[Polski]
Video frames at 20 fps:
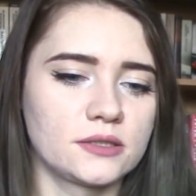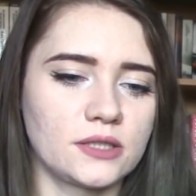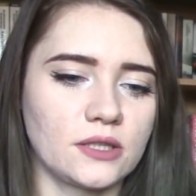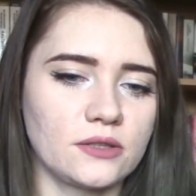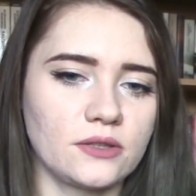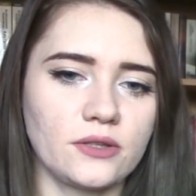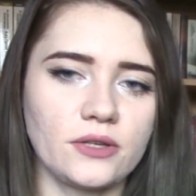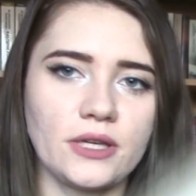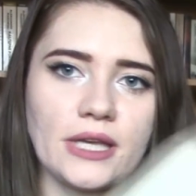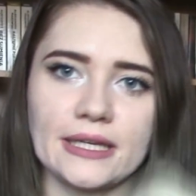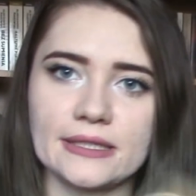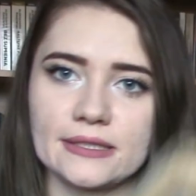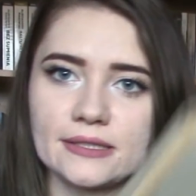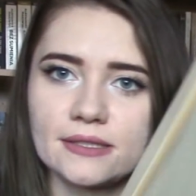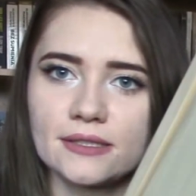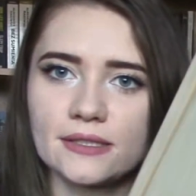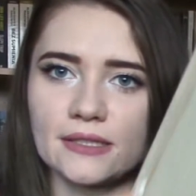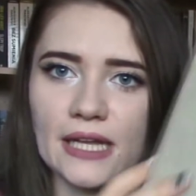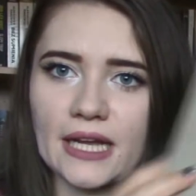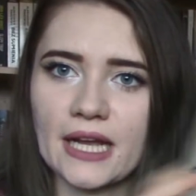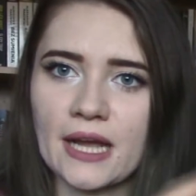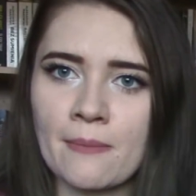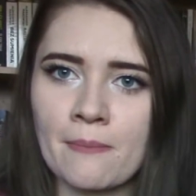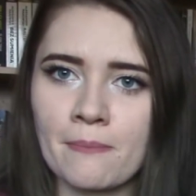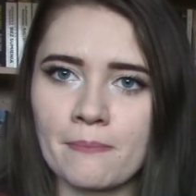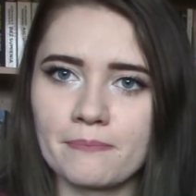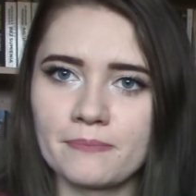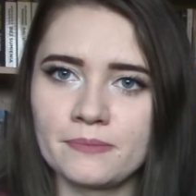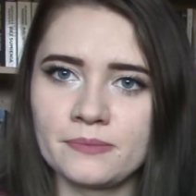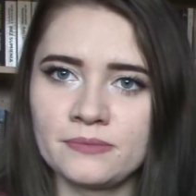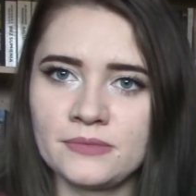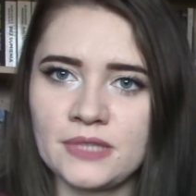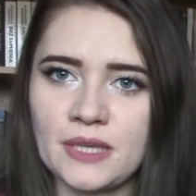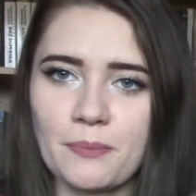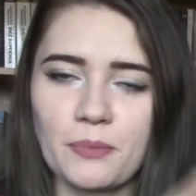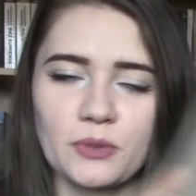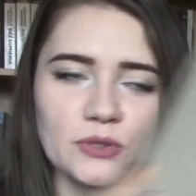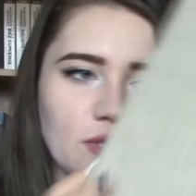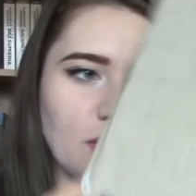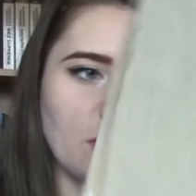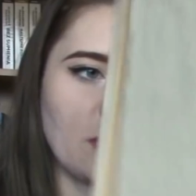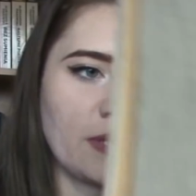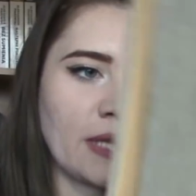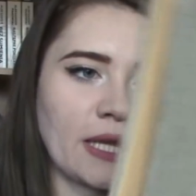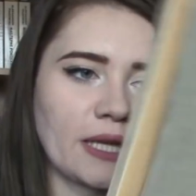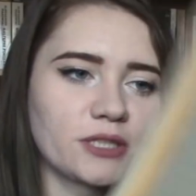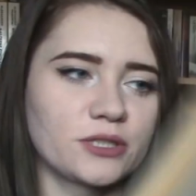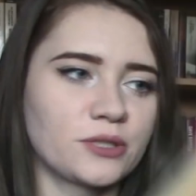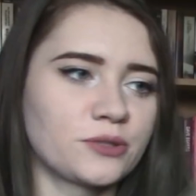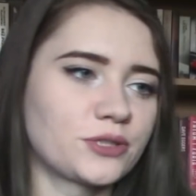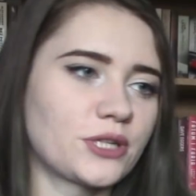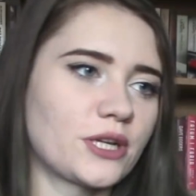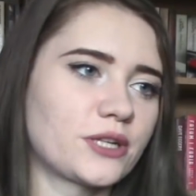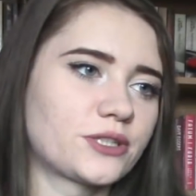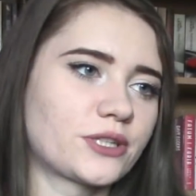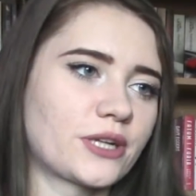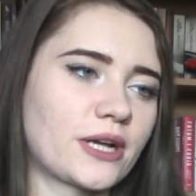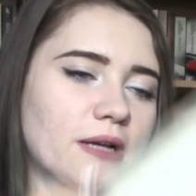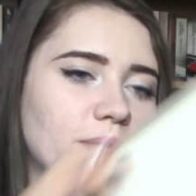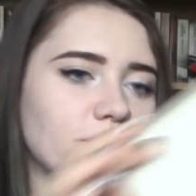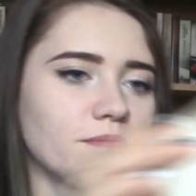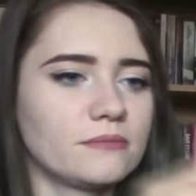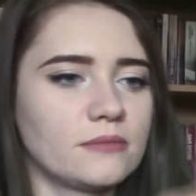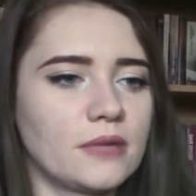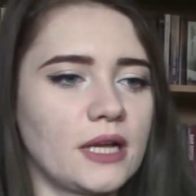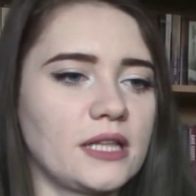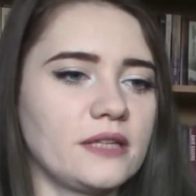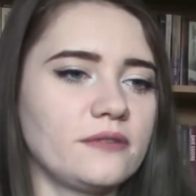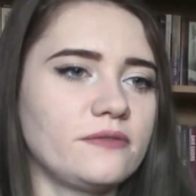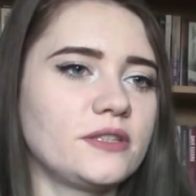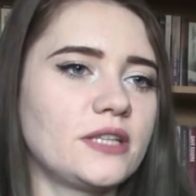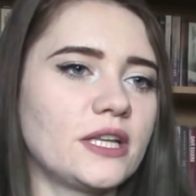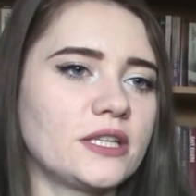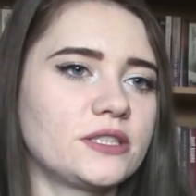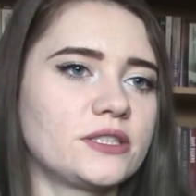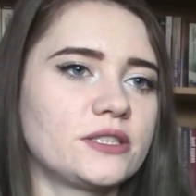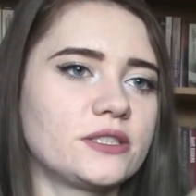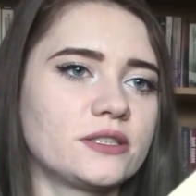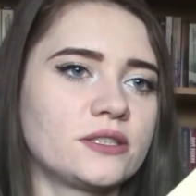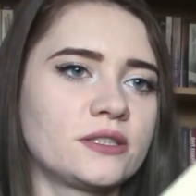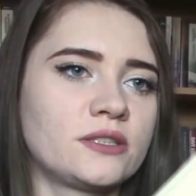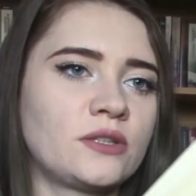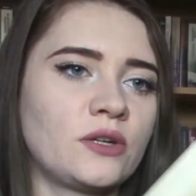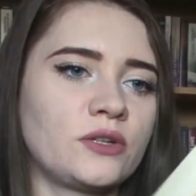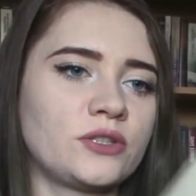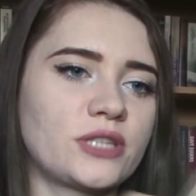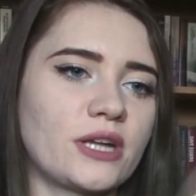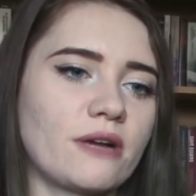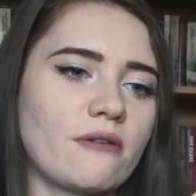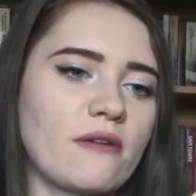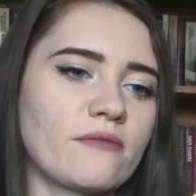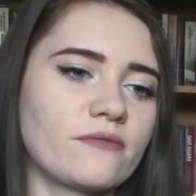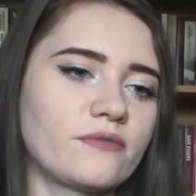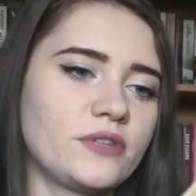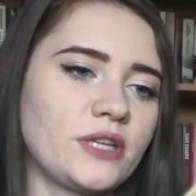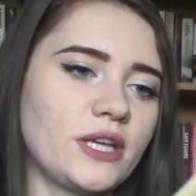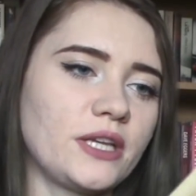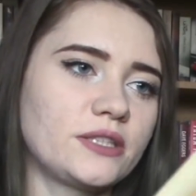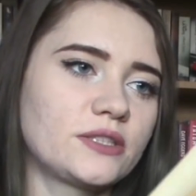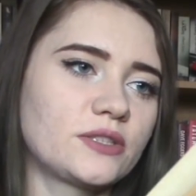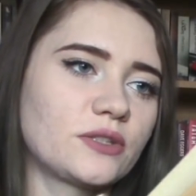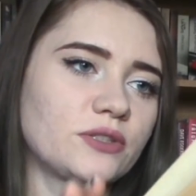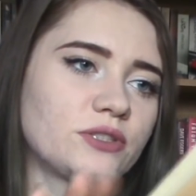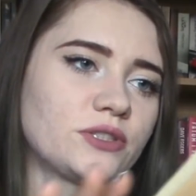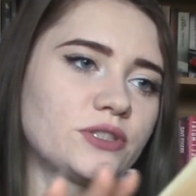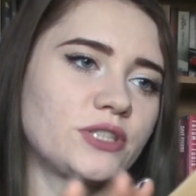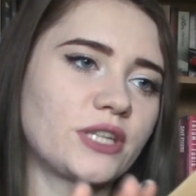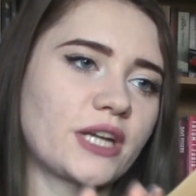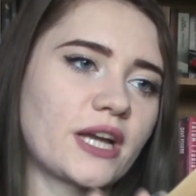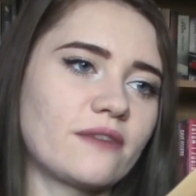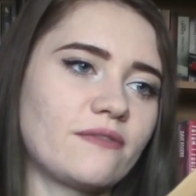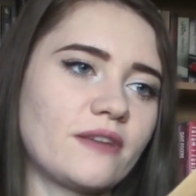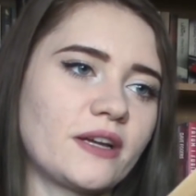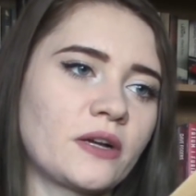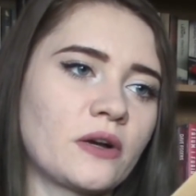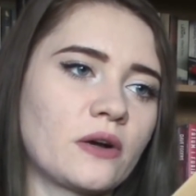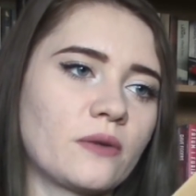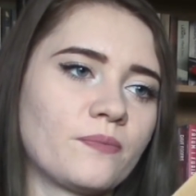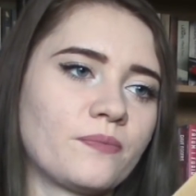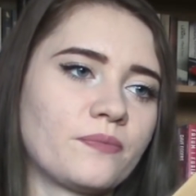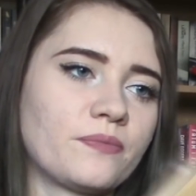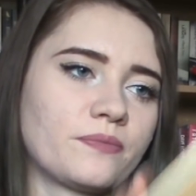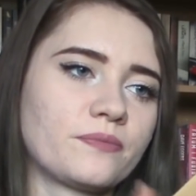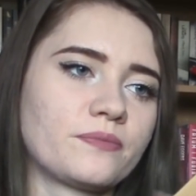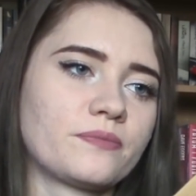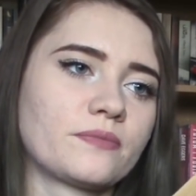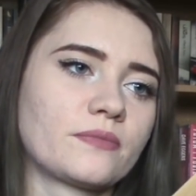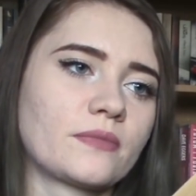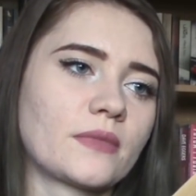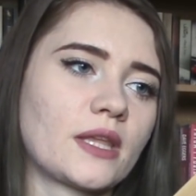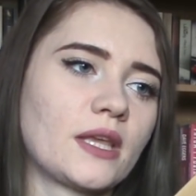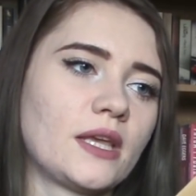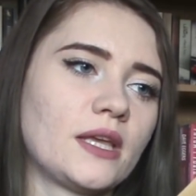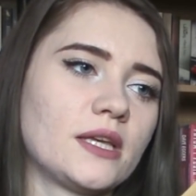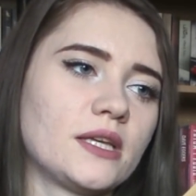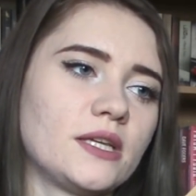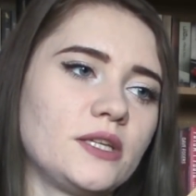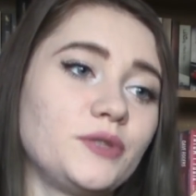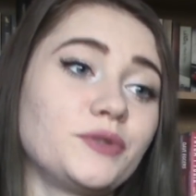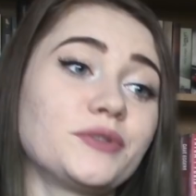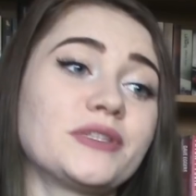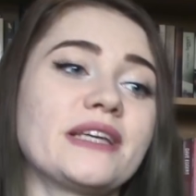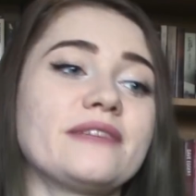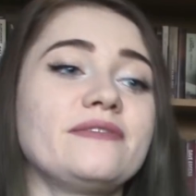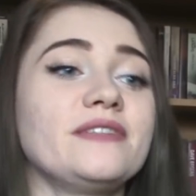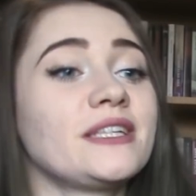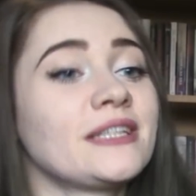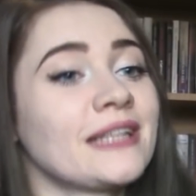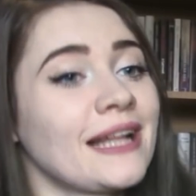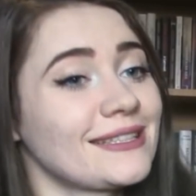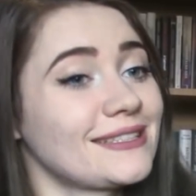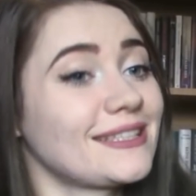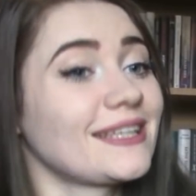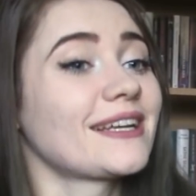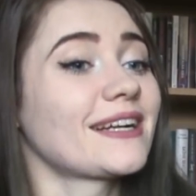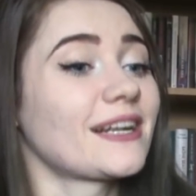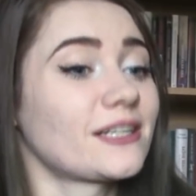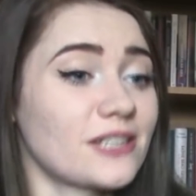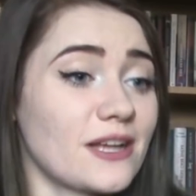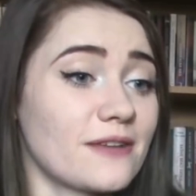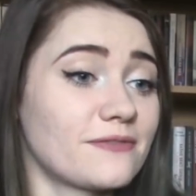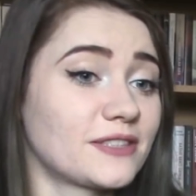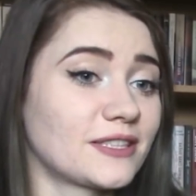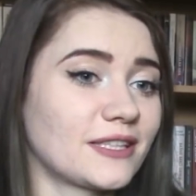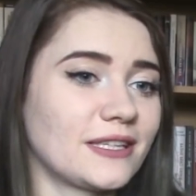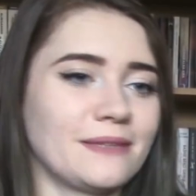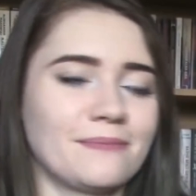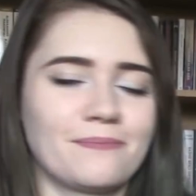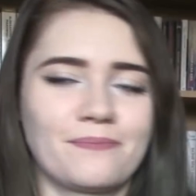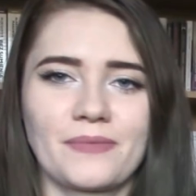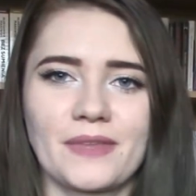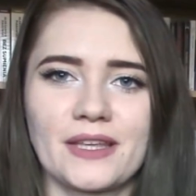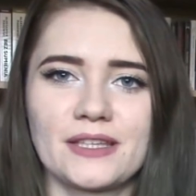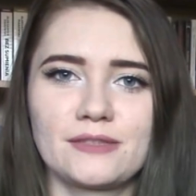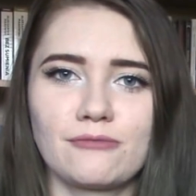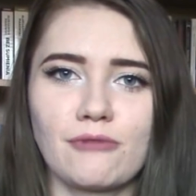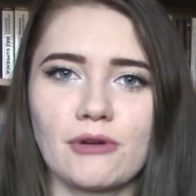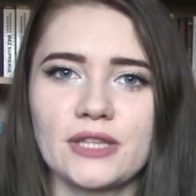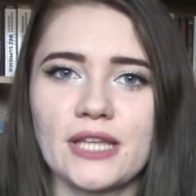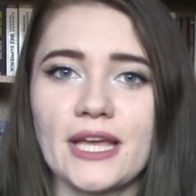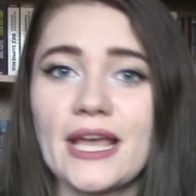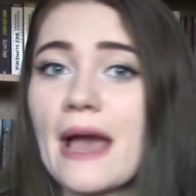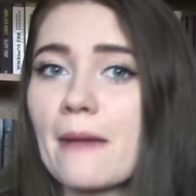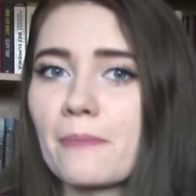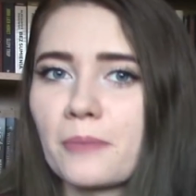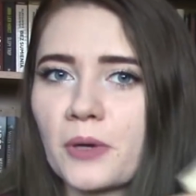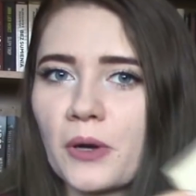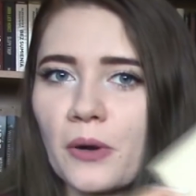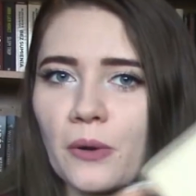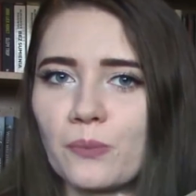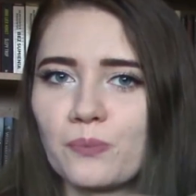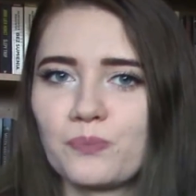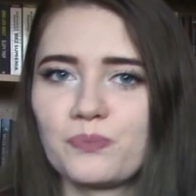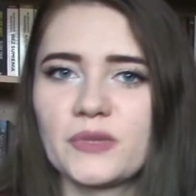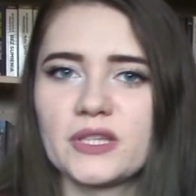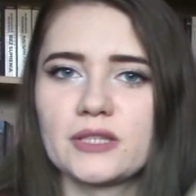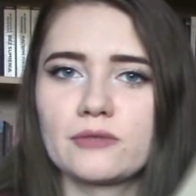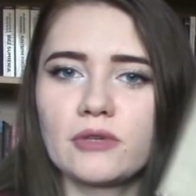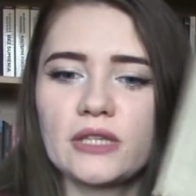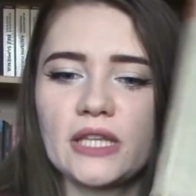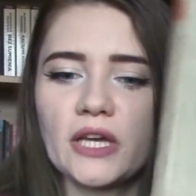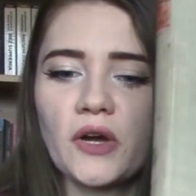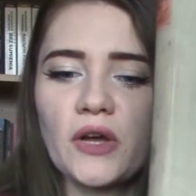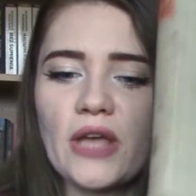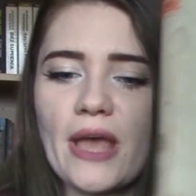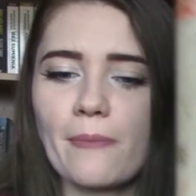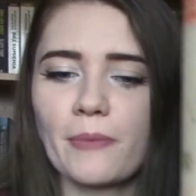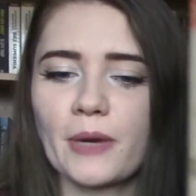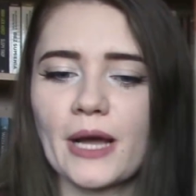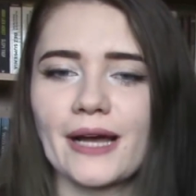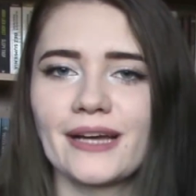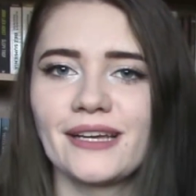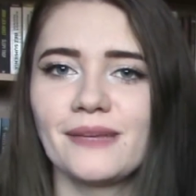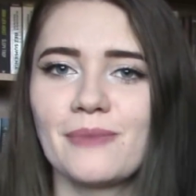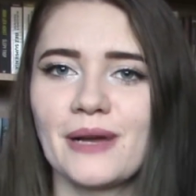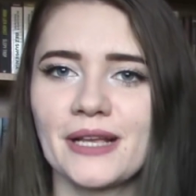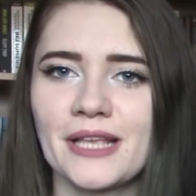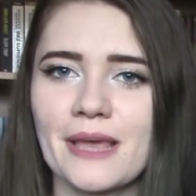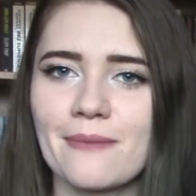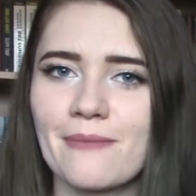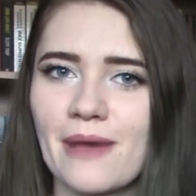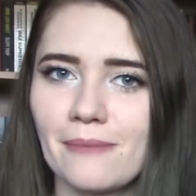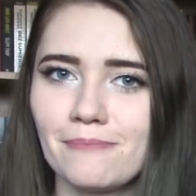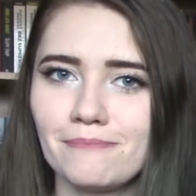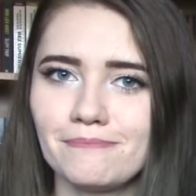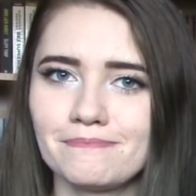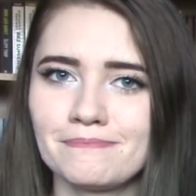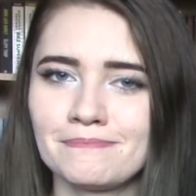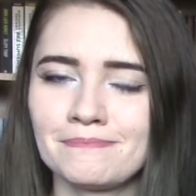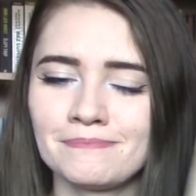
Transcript: Co to jest? Taka niepozorna książeczka, ale widać dojrzałam w niej coś ciekawego. Józef Ignacy Kraszewski. Złote jabłko. Złotego jabłka chyba nie mam.